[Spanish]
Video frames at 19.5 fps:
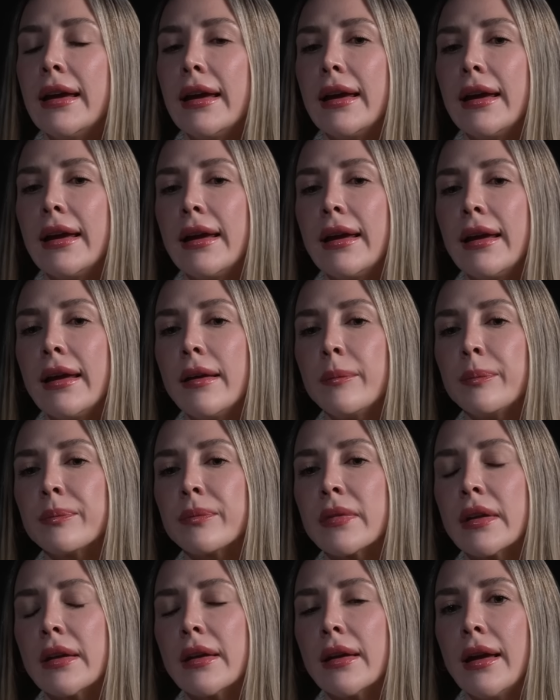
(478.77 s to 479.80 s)

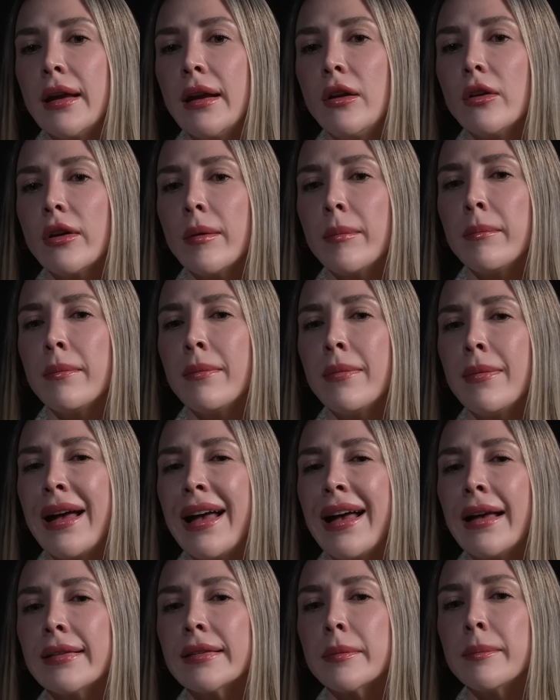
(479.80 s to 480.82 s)
em, es lo que
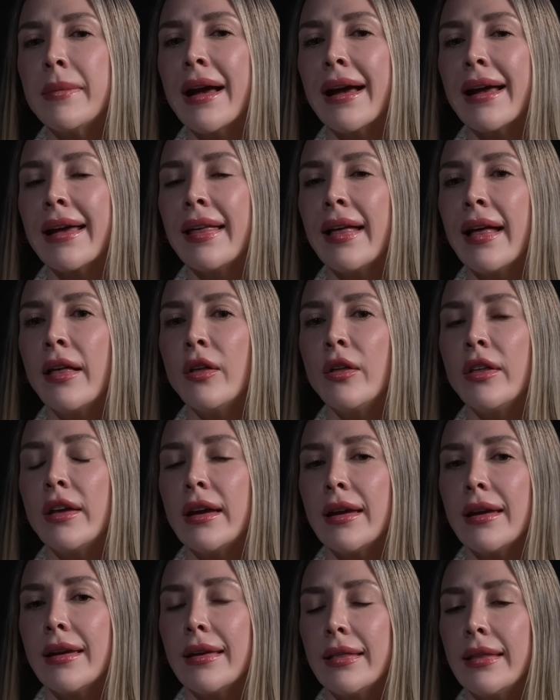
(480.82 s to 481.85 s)
más me ha quedado
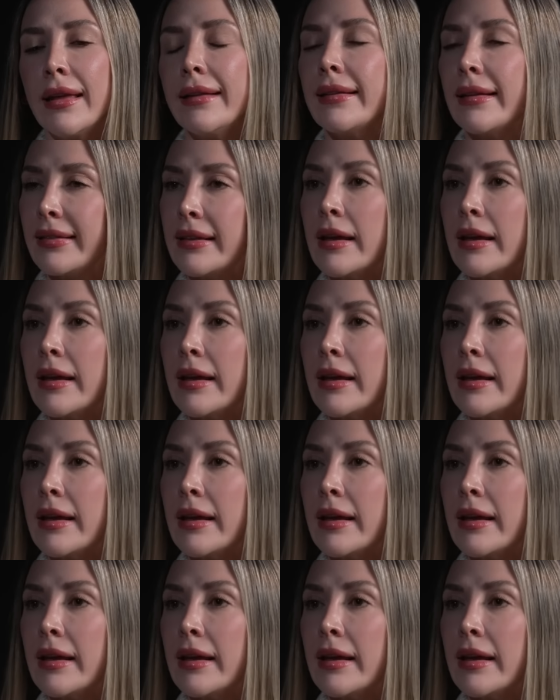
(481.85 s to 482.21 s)
de, este